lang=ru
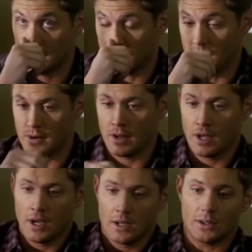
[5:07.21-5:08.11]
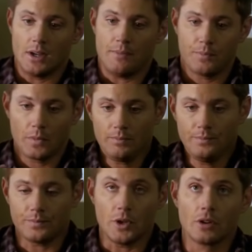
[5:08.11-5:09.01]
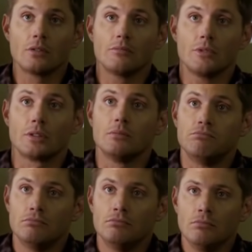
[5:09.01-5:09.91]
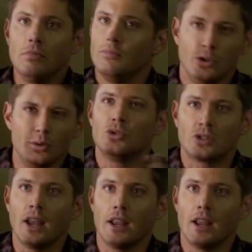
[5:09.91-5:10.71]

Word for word: расставим точки над «и». Понимаешь, ты у нас теперь